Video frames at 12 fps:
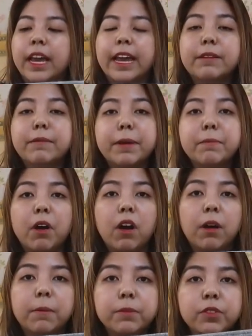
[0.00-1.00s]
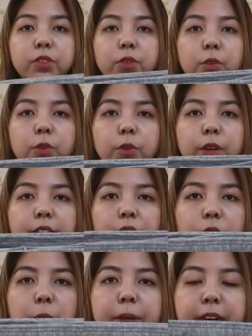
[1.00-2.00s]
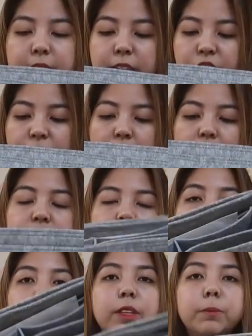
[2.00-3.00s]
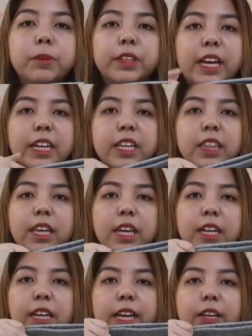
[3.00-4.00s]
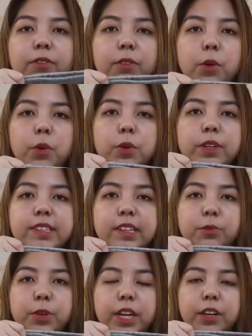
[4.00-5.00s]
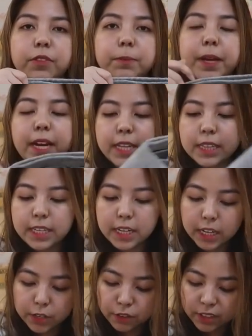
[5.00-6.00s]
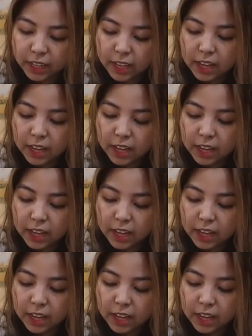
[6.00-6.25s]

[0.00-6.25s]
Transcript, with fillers: and my mom. So, eto, maganda siya kasi you can put anything like phones and whatever. Parang hindi na ganun